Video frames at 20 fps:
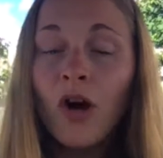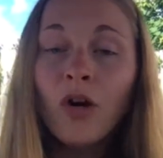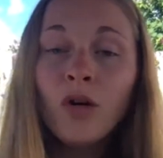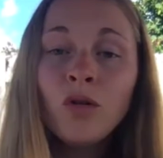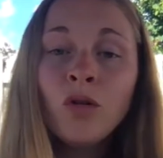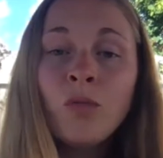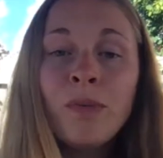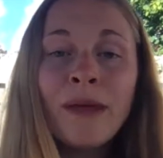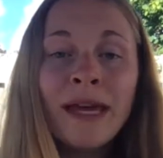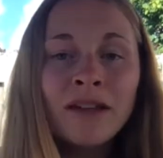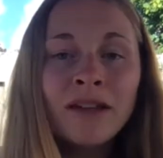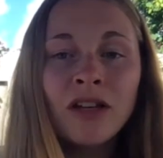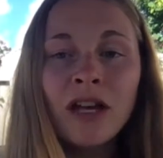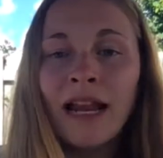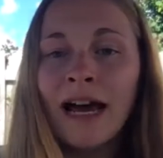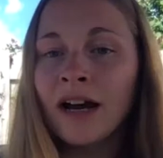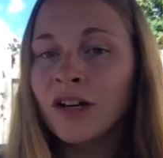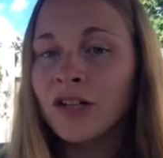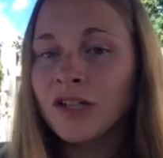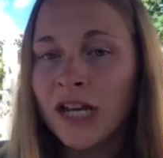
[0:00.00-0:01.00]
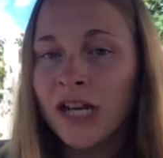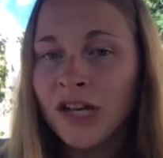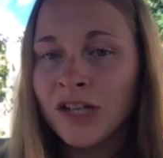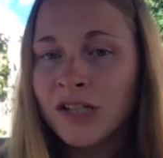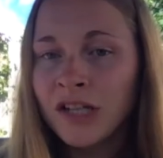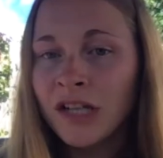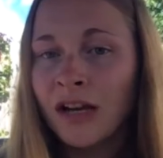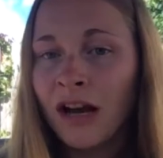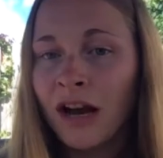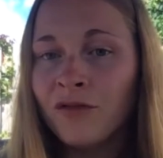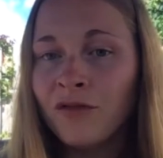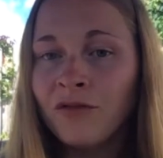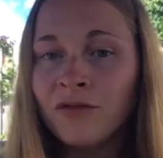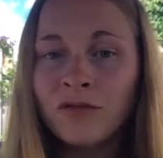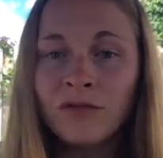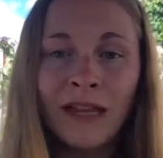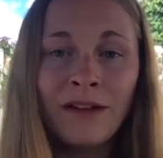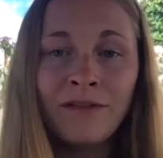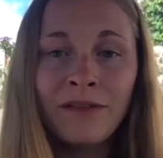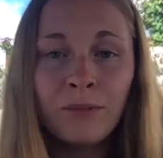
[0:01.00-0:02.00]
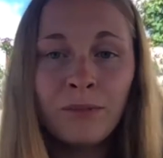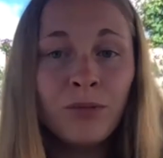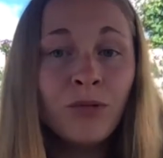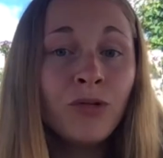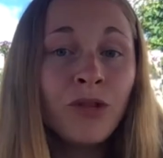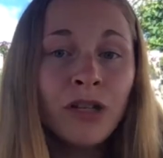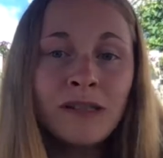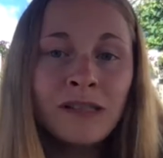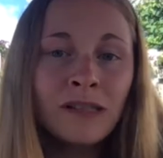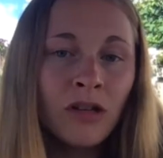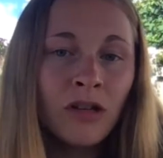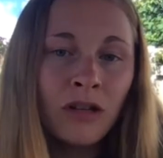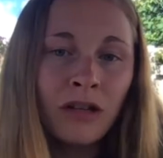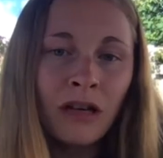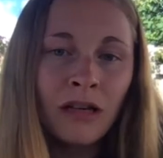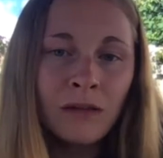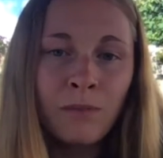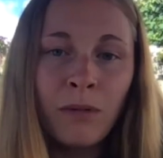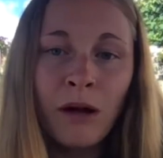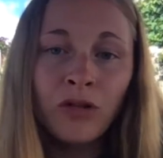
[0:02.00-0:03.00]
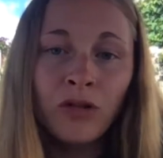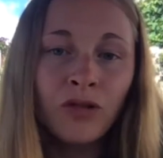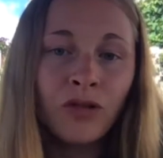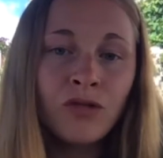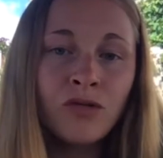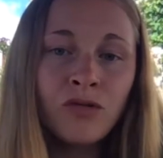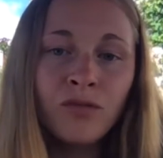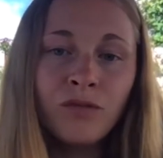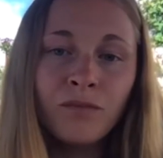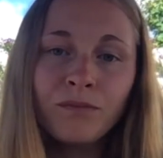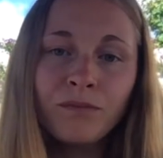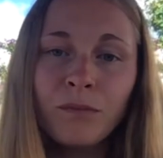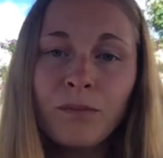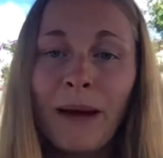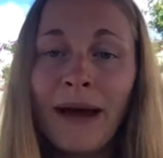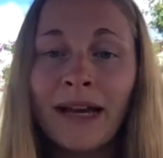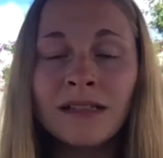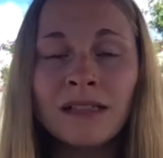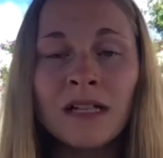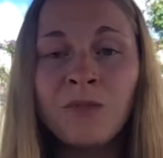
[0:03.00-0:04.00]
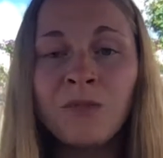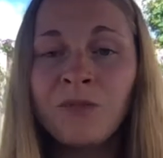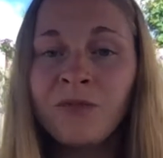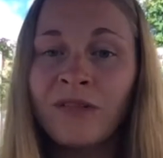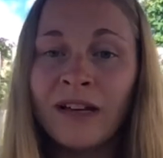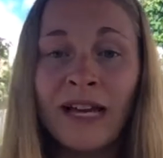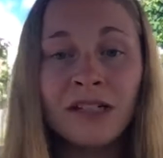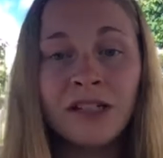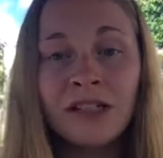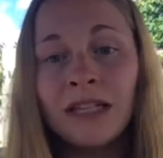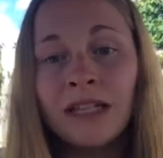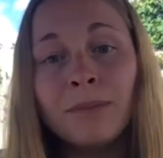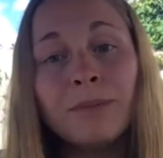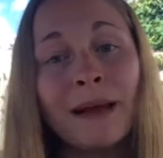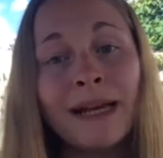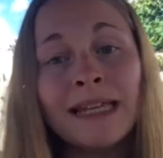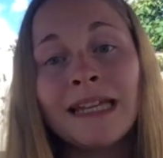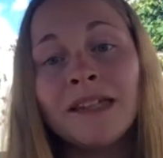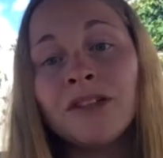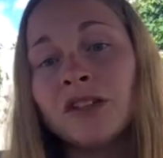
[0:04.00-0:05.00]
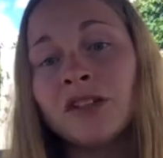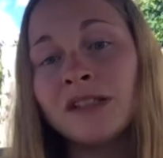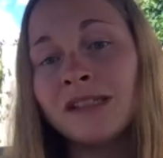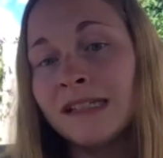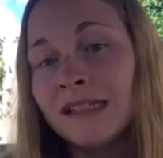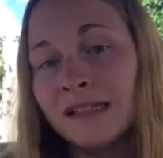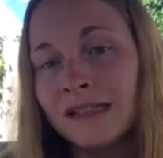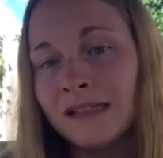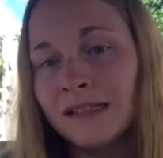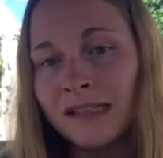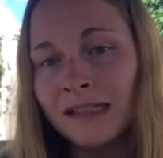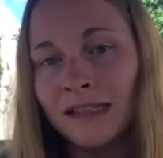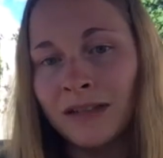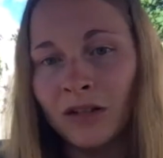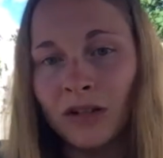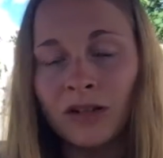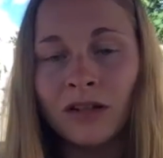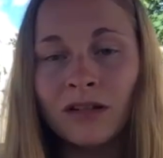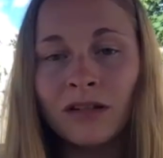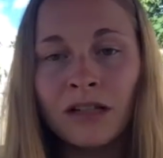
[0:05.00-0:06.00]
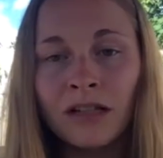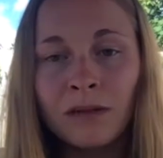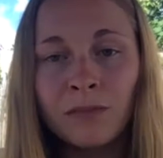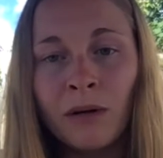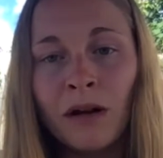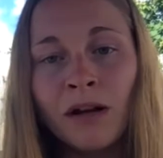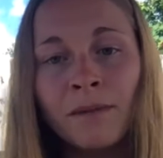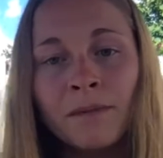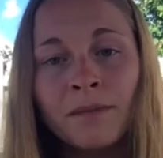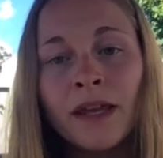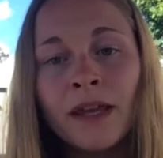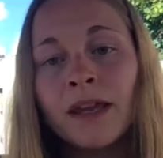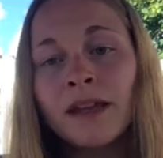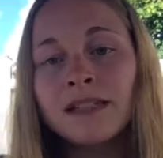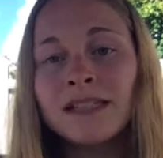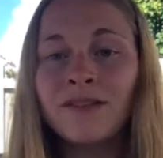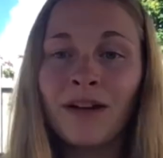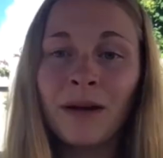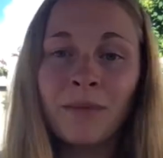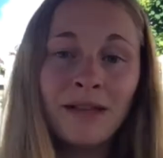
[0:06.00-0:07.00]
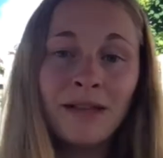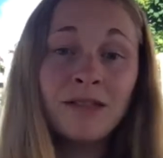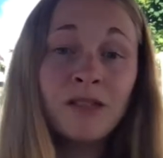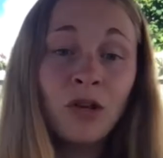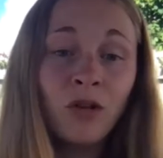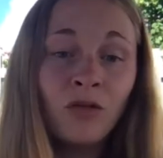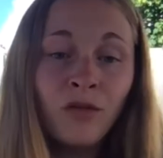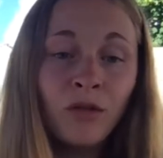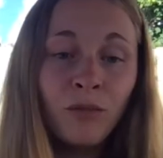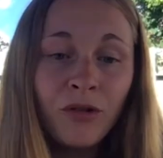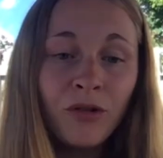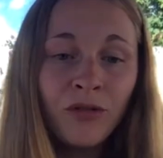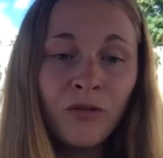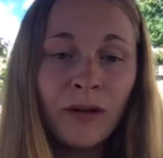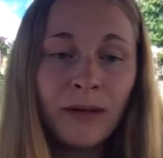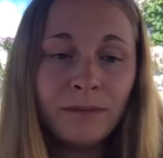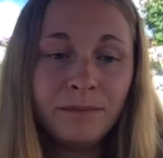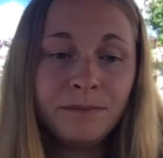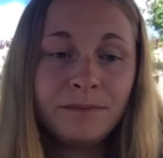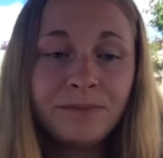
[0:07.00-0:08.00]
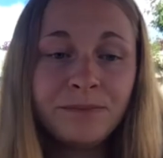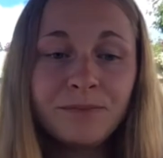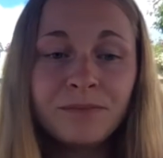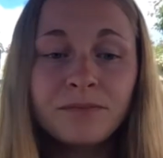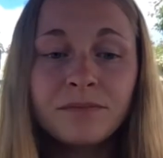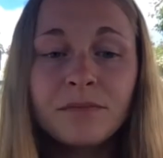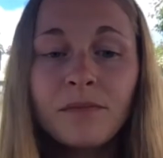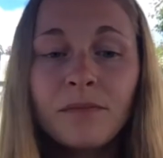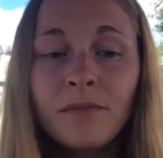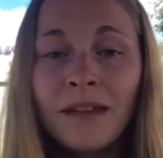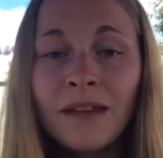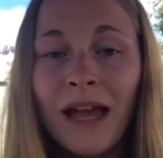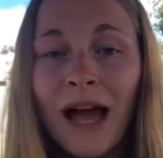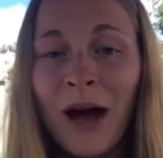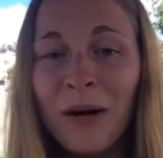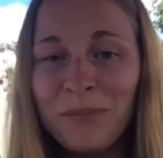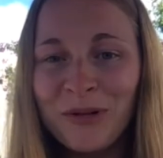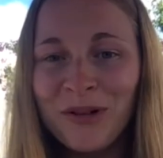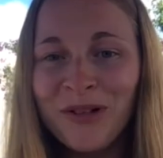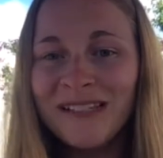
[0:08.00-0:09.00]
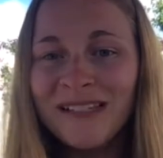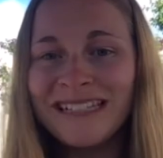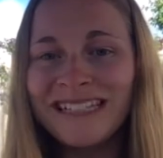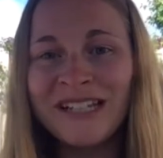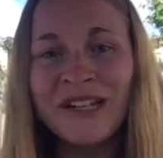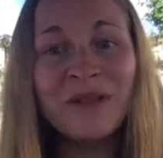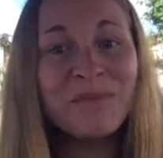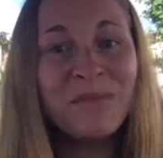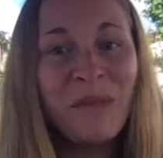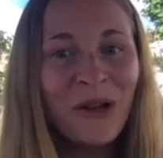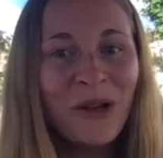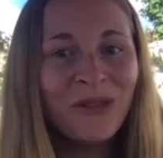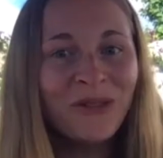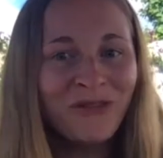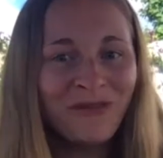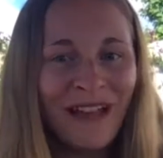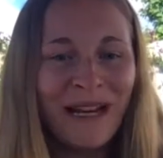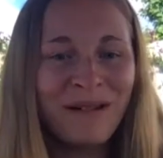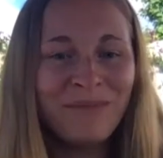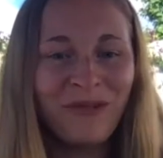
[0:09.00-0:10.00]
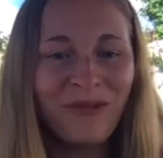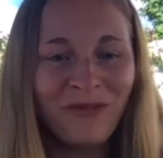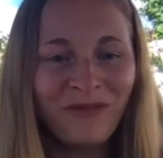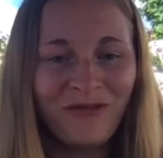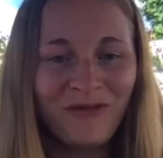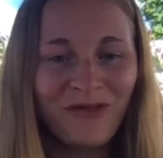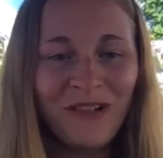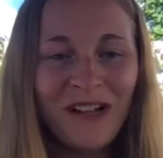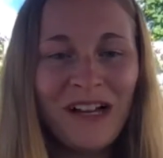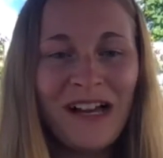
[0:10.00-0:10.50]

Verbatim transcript: ou bien de la recharger quand vous n'avez plus de titre de transport dessus. Par exemple, vous pouvez acheter des paquets de 10 titres de transport. C'est vraiment selon vos besoins. En plus, j'ai une bonne nouvelle pour vous.